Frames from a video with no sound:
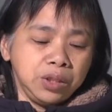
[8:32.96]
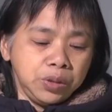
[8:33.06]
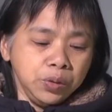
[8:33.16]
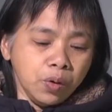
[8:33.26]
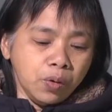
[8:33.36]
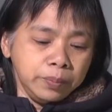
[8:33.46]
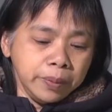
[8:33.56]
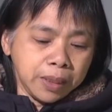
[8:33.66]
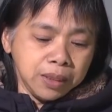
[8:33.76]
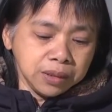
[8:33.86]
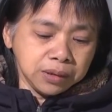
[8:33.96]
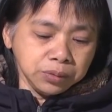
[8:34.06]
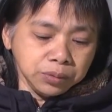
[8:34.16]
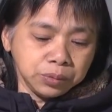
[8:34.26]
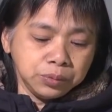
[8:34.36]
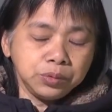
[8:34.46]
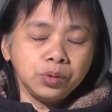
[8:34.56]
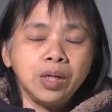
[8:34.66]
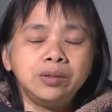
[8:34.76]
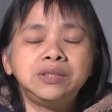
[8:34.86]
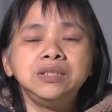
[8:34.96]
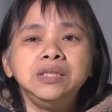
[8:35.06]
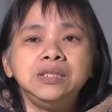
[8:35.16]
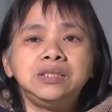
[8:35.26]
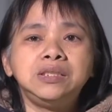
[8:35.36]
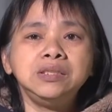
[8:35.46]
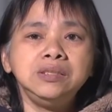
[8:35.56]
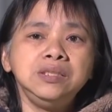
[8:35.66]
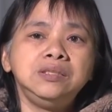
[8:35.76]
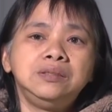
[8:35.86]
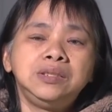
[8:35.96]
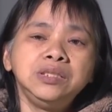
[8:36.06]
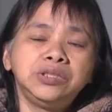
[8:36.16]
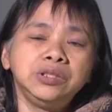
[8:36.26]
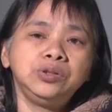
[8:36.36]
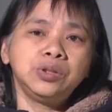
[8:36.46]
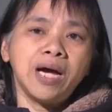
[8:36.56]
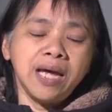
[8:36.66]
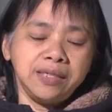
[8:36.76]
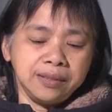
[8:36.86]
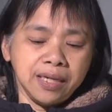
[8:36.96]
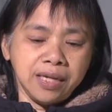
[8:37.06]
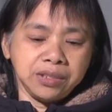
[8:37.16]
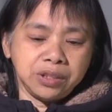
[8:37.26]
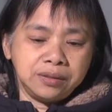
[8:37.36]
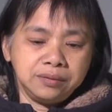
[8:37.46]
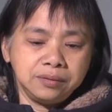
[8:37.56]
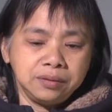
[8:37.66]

如果我们每一个基督徒都要尽力尽意尽心去爱人爱神，